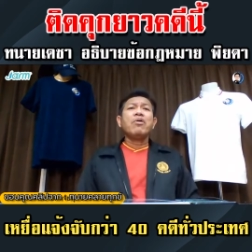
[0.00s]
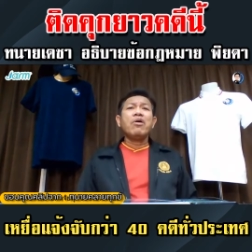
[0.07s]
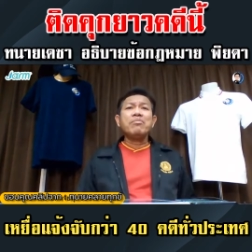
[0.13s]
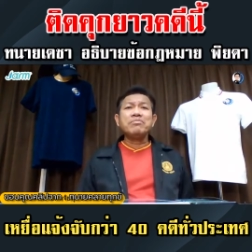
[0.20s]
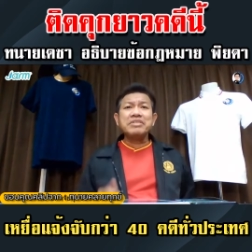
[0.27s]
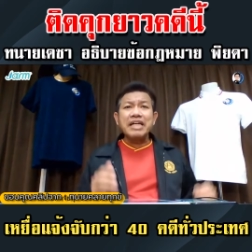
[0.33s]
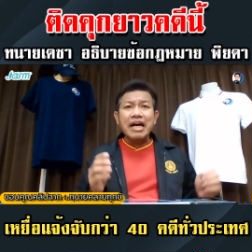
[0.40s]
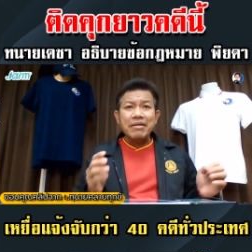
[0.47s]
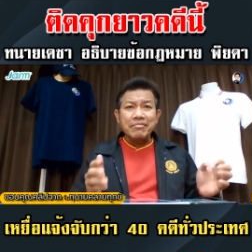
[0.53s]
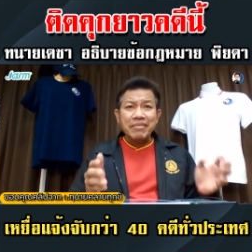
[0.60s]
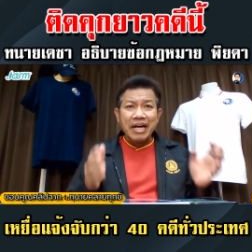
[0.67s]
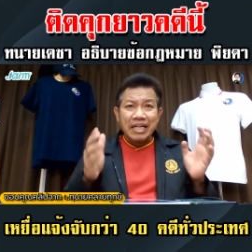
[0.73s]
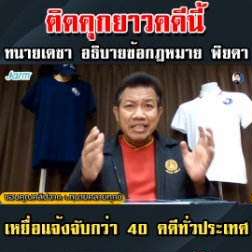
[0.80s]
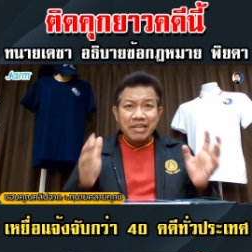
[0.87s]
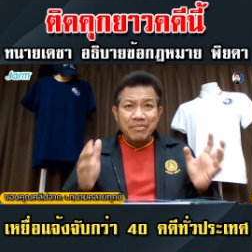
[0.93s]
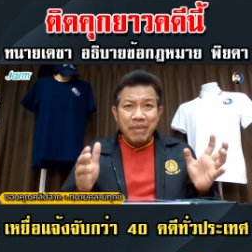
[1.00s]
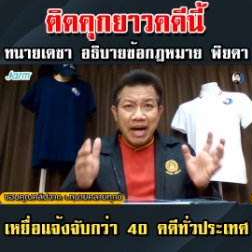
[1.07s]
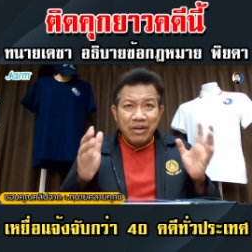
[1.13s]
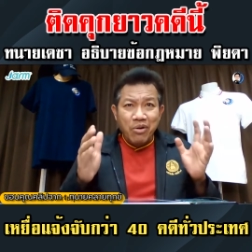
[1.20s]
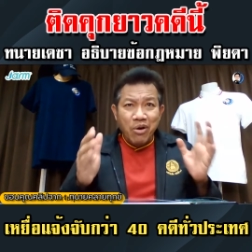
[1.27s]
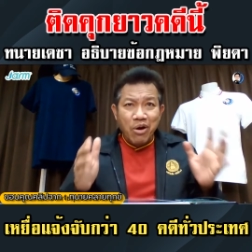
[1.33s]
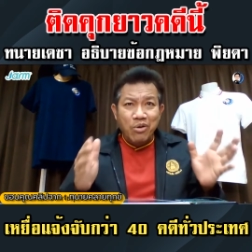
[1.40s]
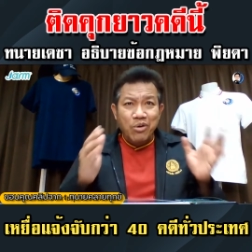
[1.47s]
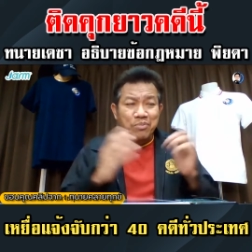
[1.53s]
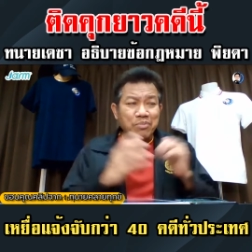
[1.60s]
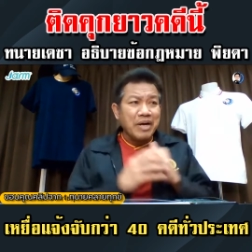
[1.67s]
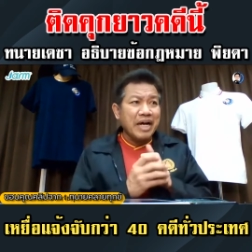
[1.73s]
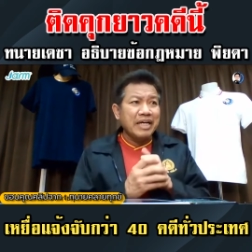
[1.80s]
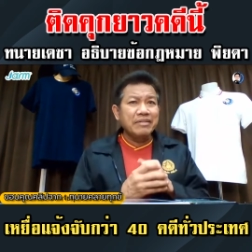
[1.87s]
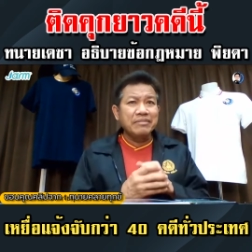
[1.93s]
ผมจะมาอธิบายข้อกฎ
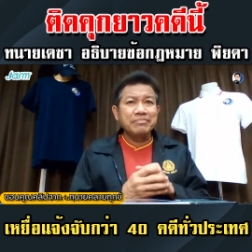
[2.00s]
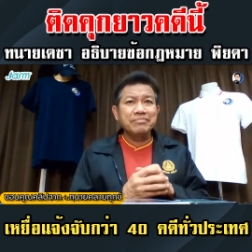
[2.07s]
หมาย